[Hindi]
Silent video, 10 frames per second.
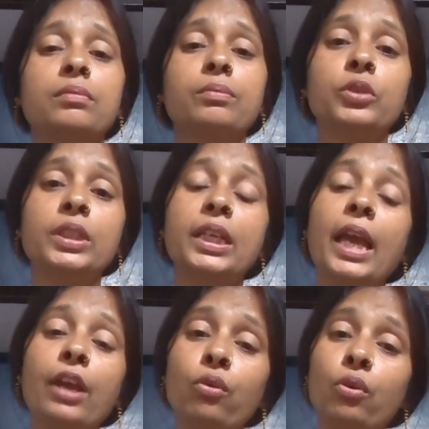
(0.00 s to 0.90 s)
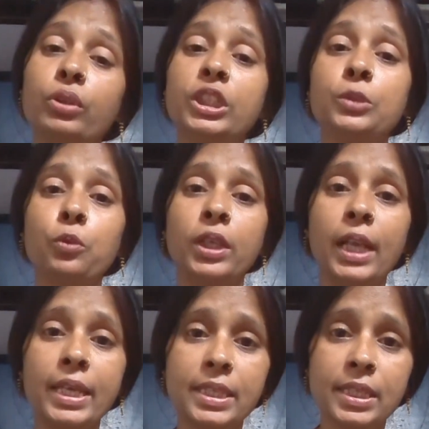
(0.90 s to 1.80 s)
मुझे एंकोलॉजी
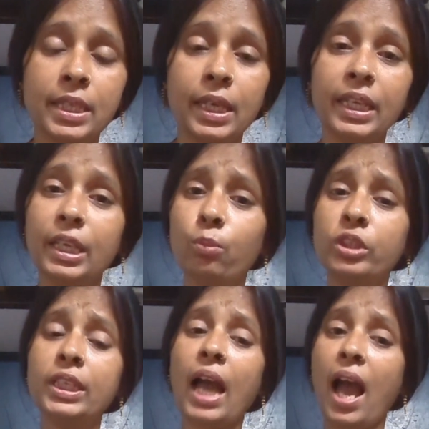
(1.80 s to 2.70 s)
लाइसेंस है ये मुझे